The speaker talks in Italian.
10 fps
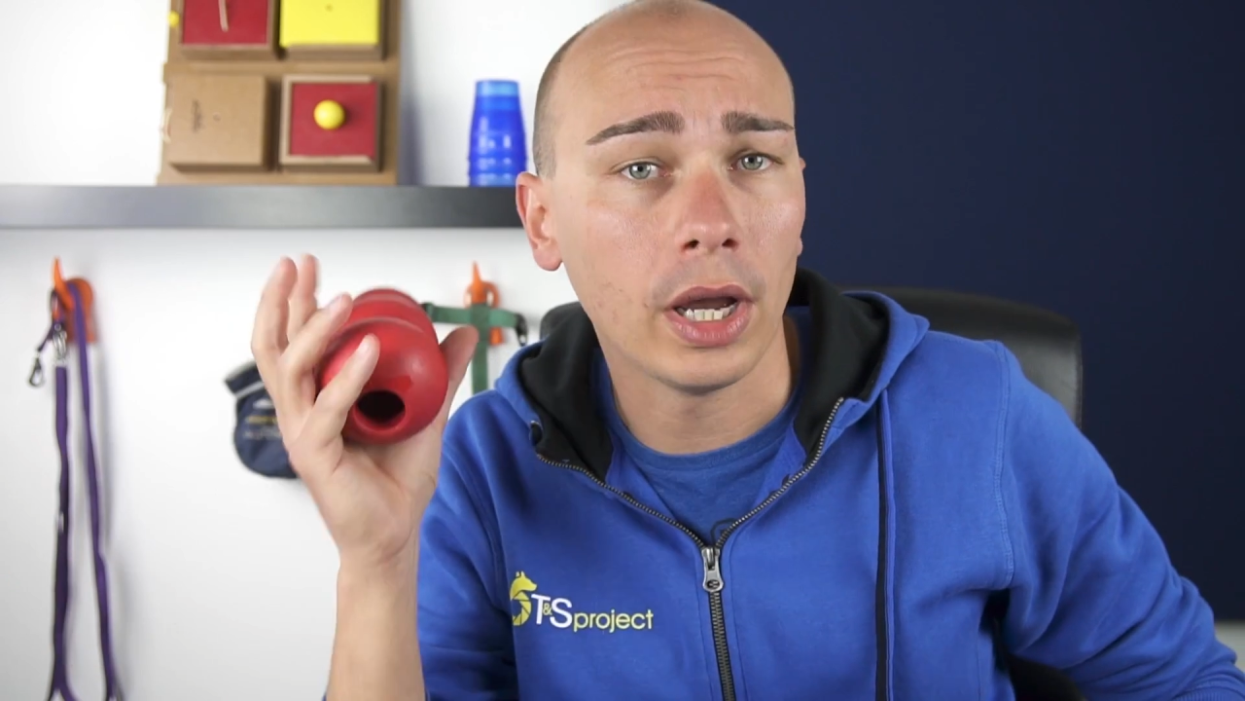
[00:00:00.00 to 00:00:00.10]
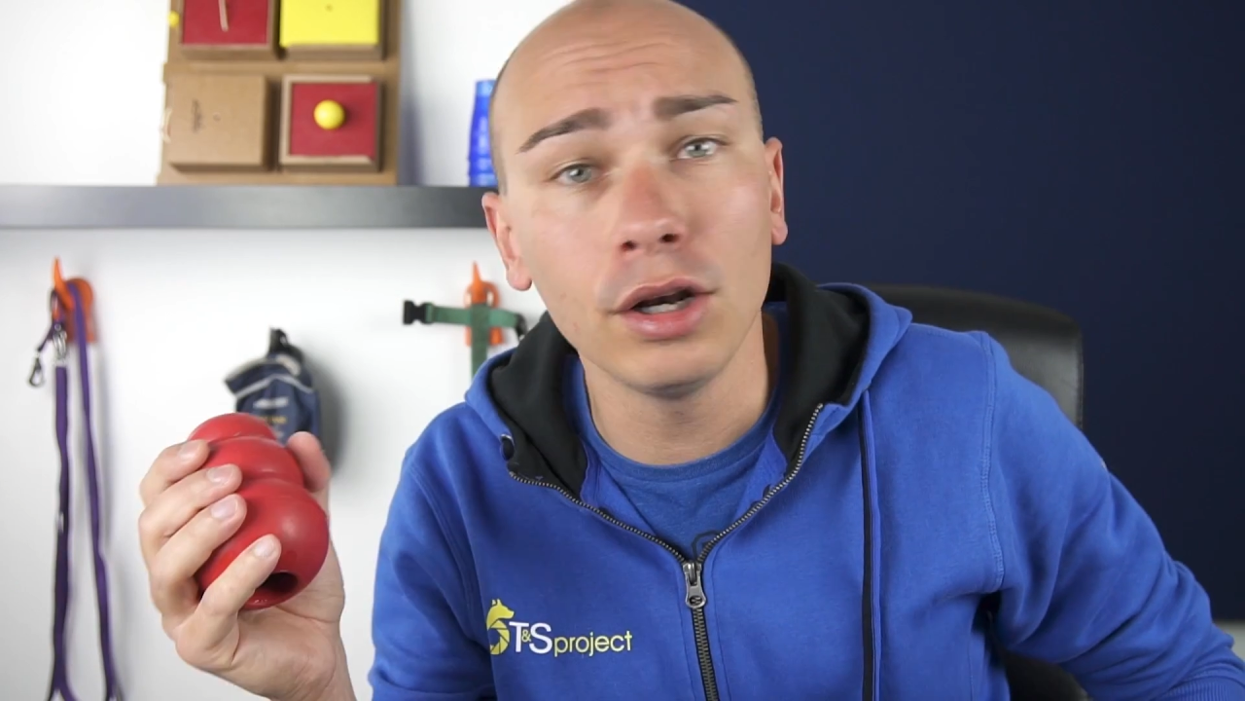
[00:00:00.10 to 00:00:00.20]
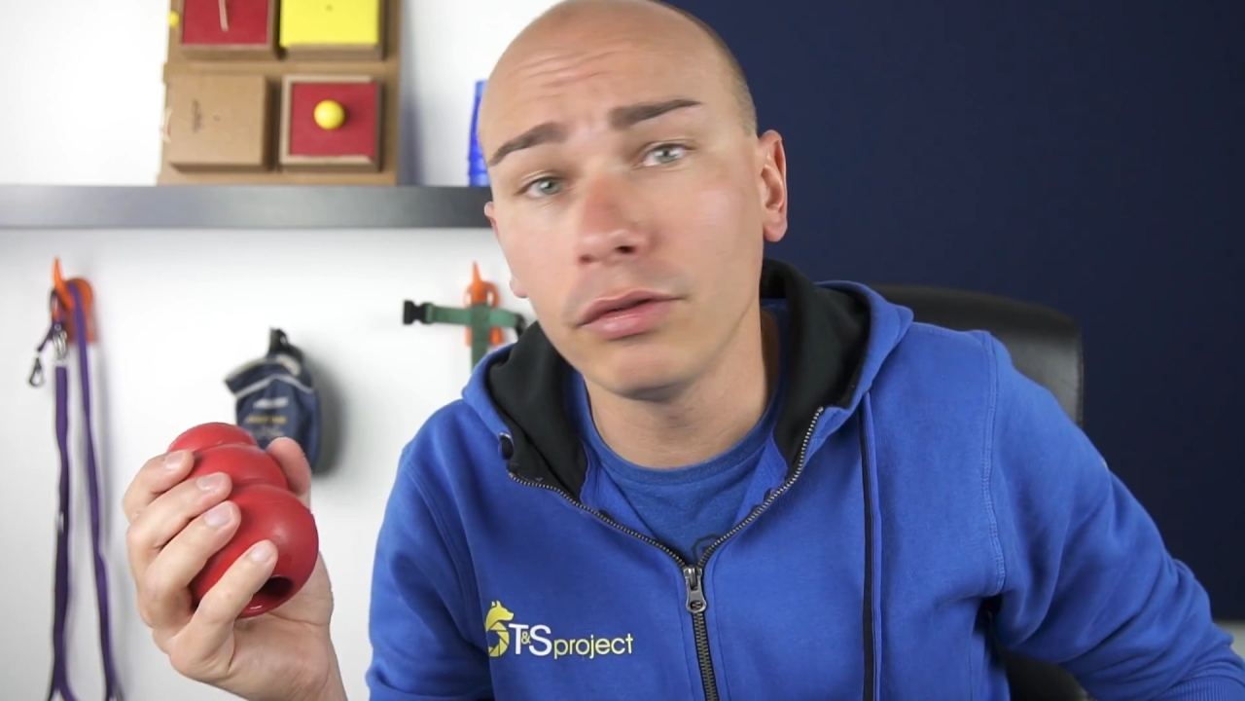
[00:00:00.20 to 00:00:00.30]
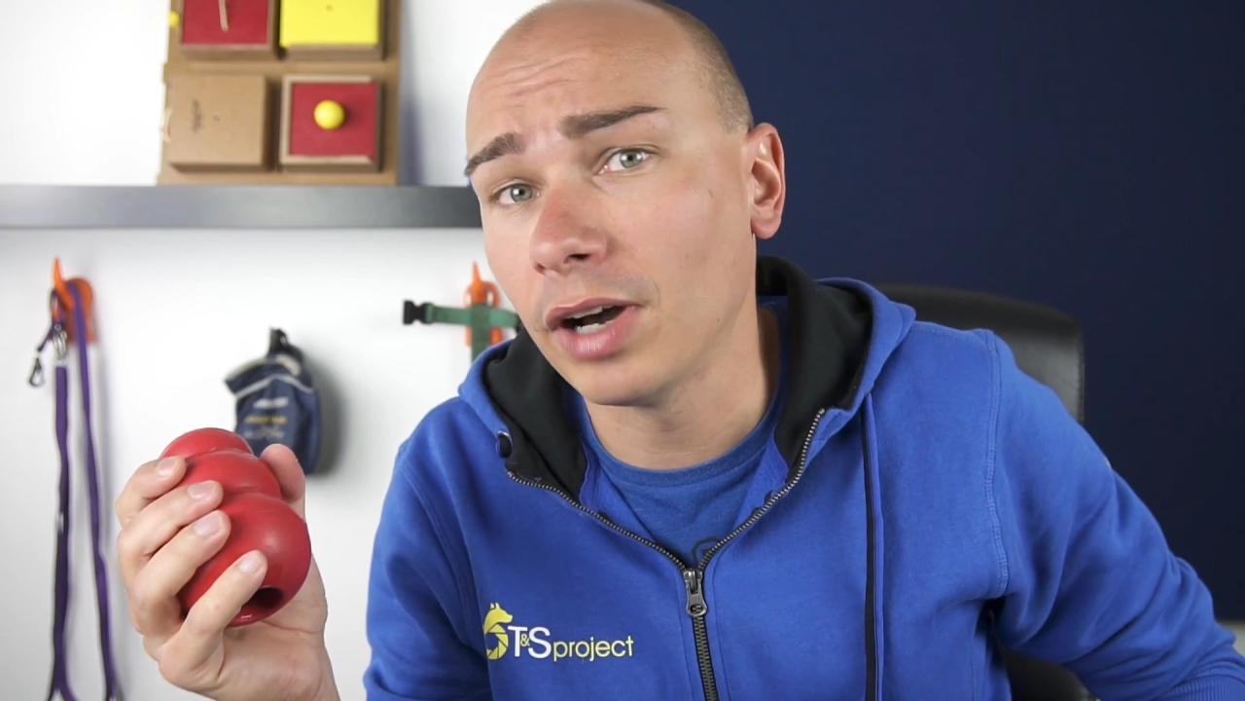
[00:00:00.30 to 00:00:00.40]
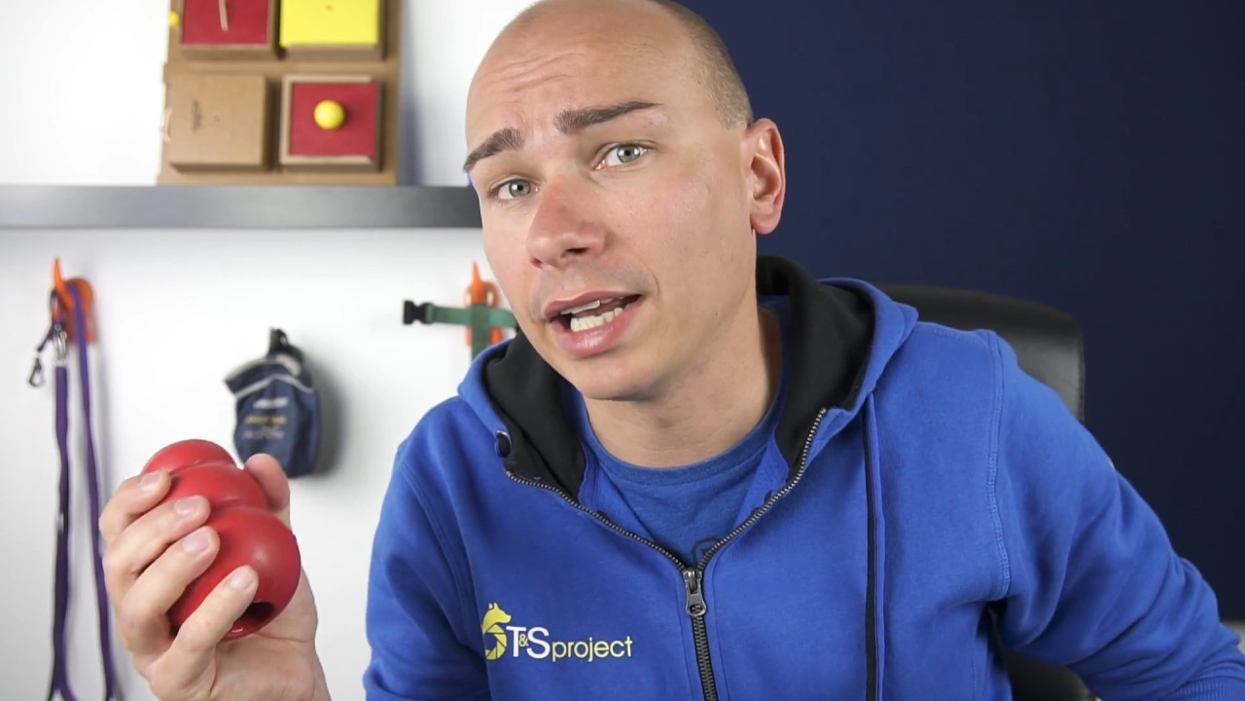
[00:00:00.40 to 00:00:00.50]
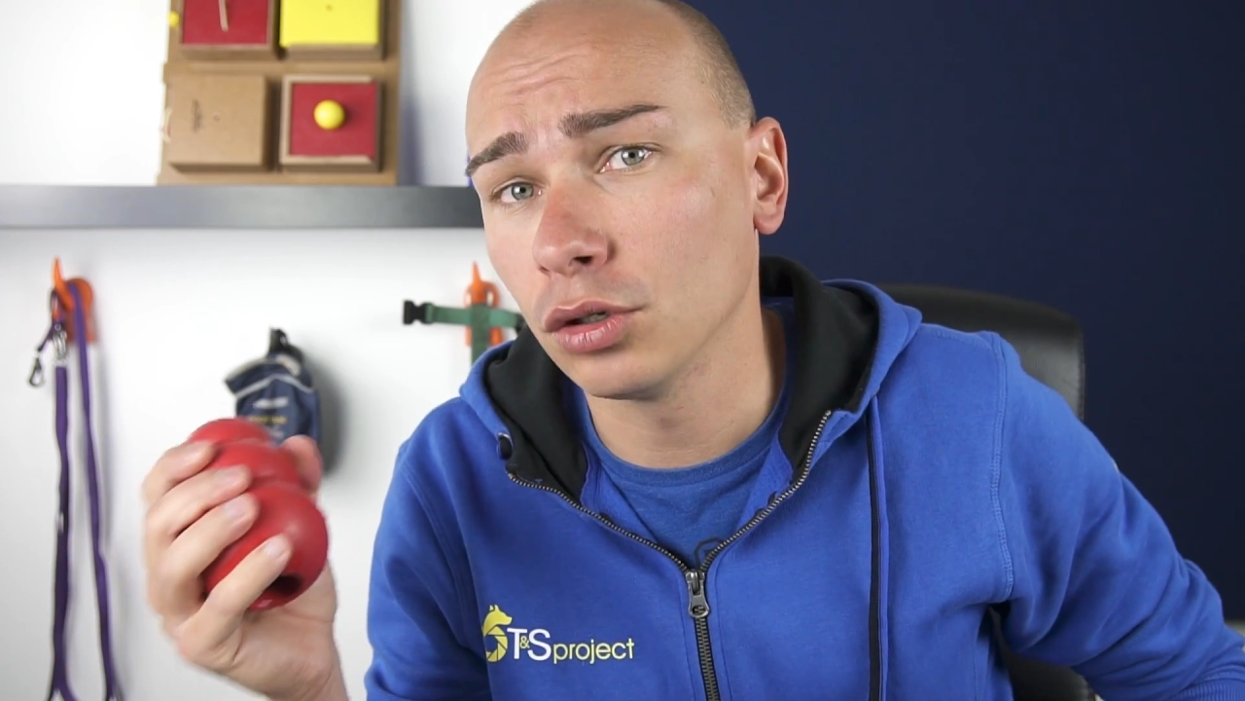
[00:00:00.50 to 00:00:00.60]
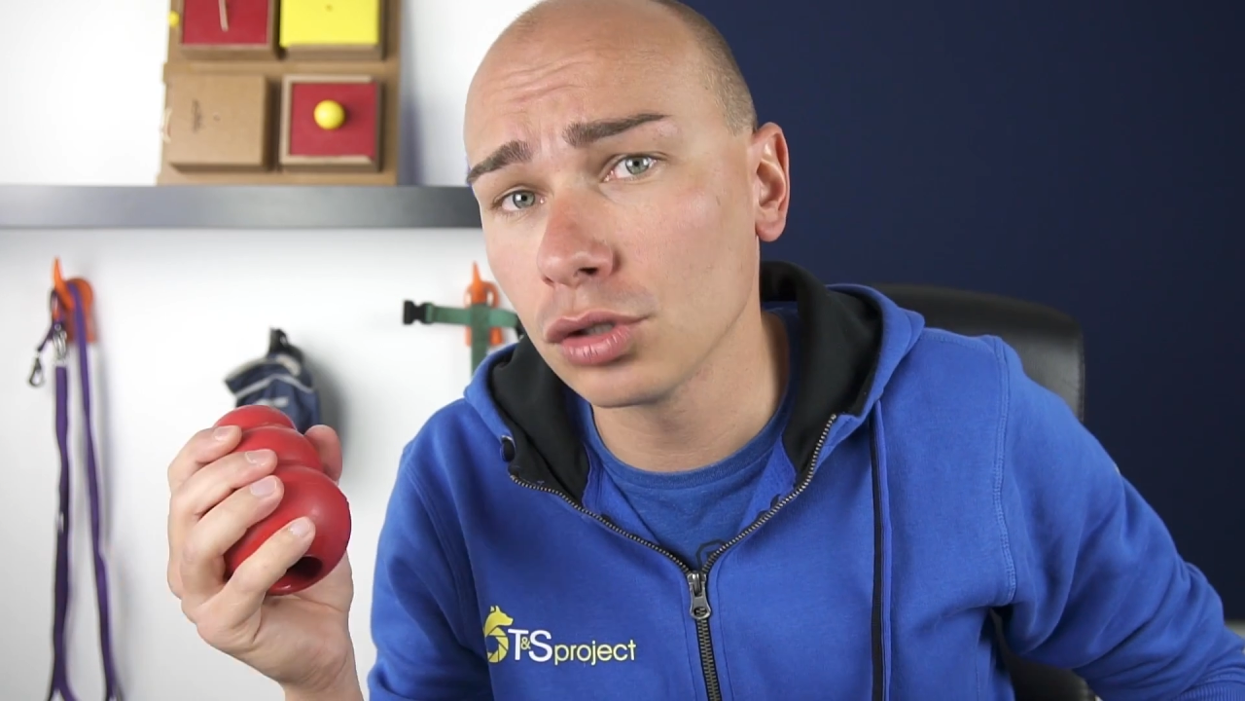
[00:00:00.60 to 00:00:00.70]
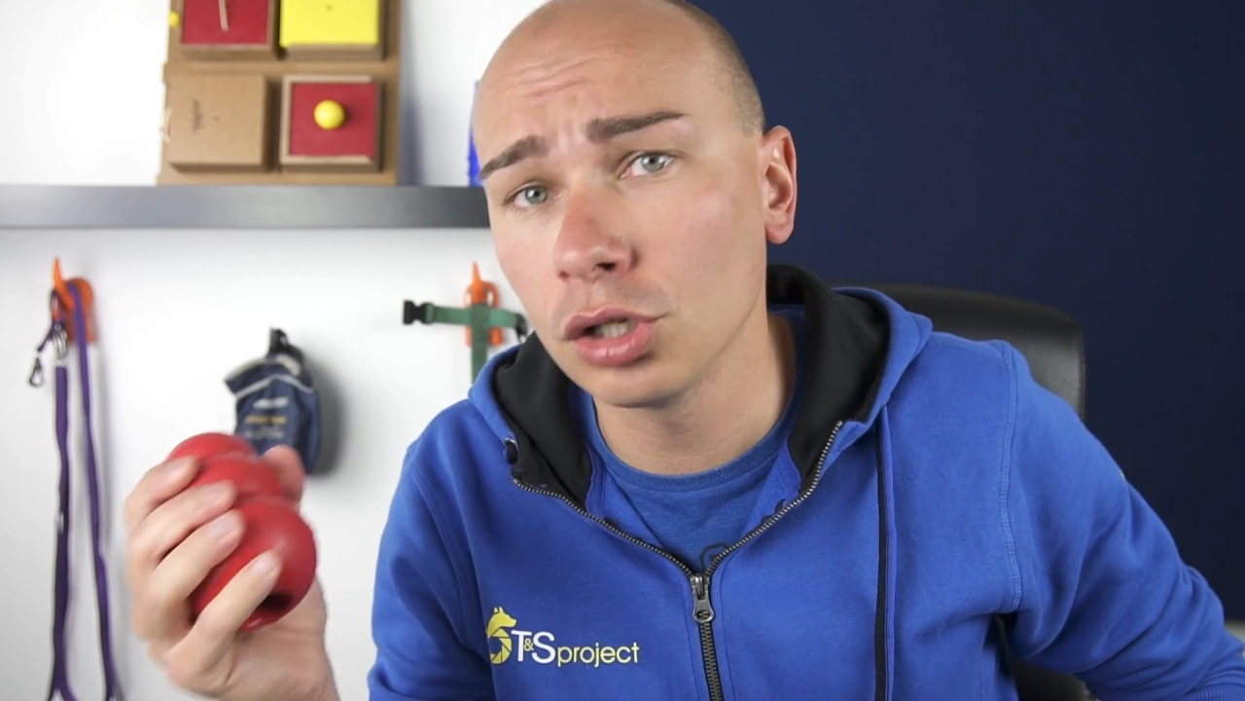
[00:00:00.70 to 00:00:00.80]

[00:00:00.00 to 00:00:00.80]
e lo fanno